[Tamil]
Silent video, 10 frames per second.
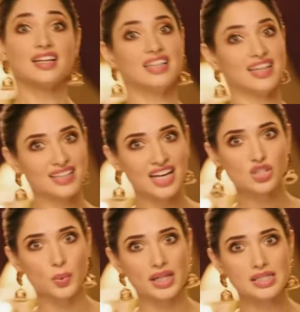நிறைய
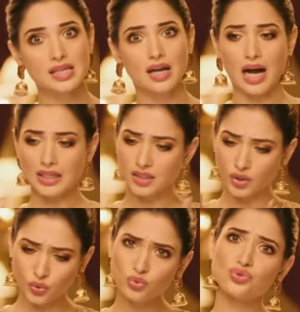ஜுவல்ஸ் அதுக்கு
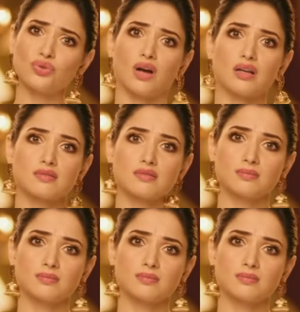கொஞ்சம் காசு